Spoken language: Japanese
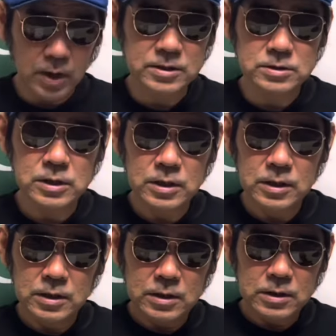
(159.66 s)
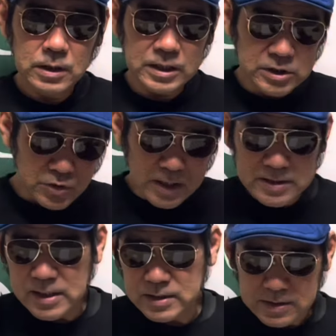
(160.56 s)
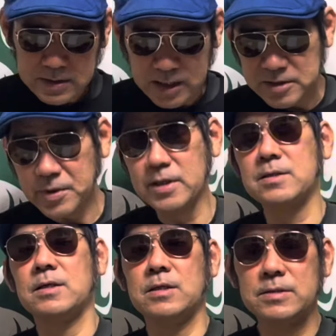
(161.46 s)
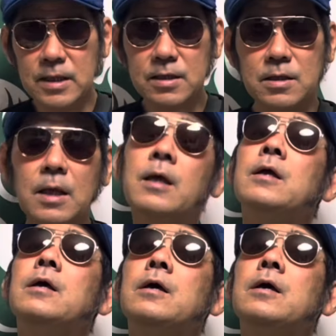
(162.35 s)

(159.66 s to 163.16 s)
と88年発売だったんですねで